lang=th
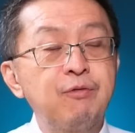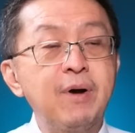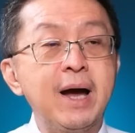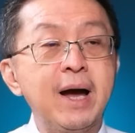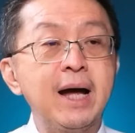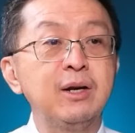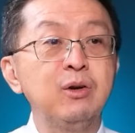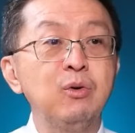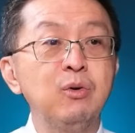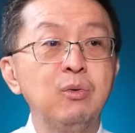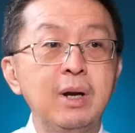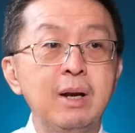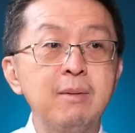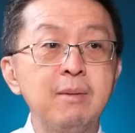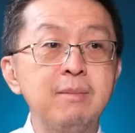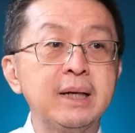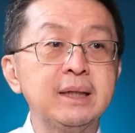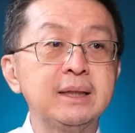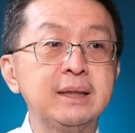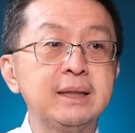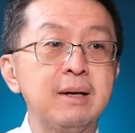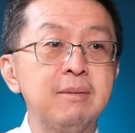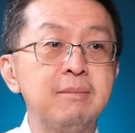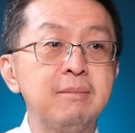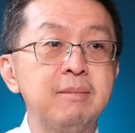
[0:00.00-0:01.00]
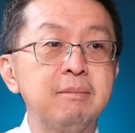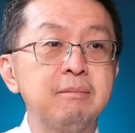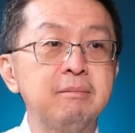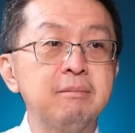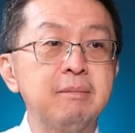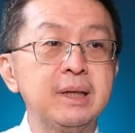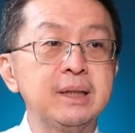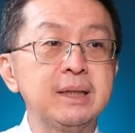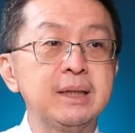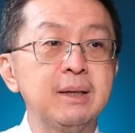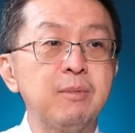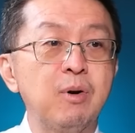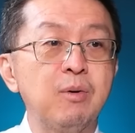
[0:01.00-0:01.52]
ฟังดูแล้วมันจะ
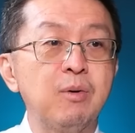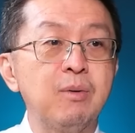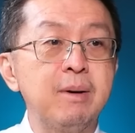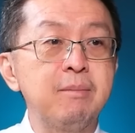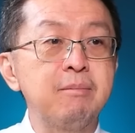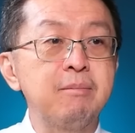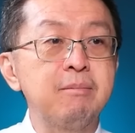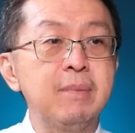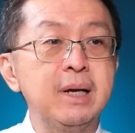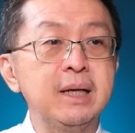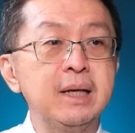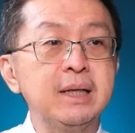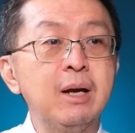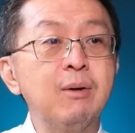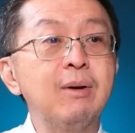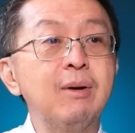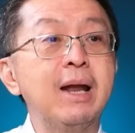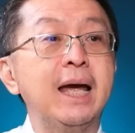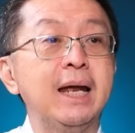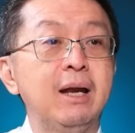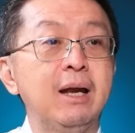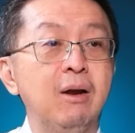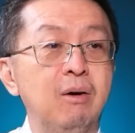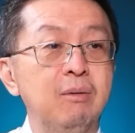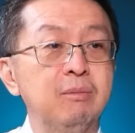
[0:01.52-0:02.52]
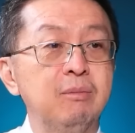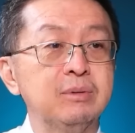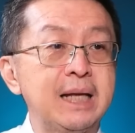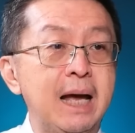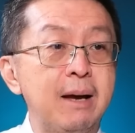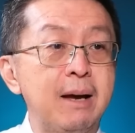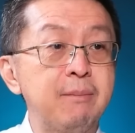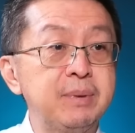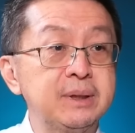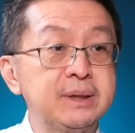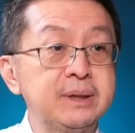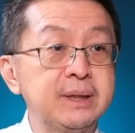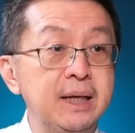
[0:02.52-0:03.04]
มันจะบอกว่าไม่เท่าไหร่หรอก
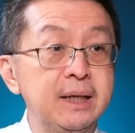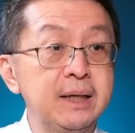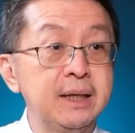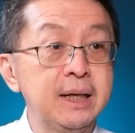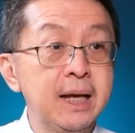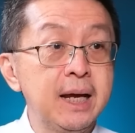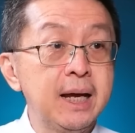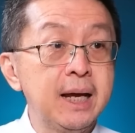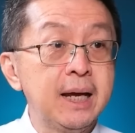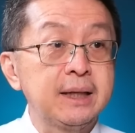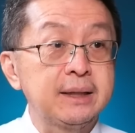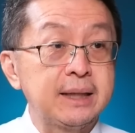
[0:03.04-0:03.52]
สามเปอร์เซ็นต์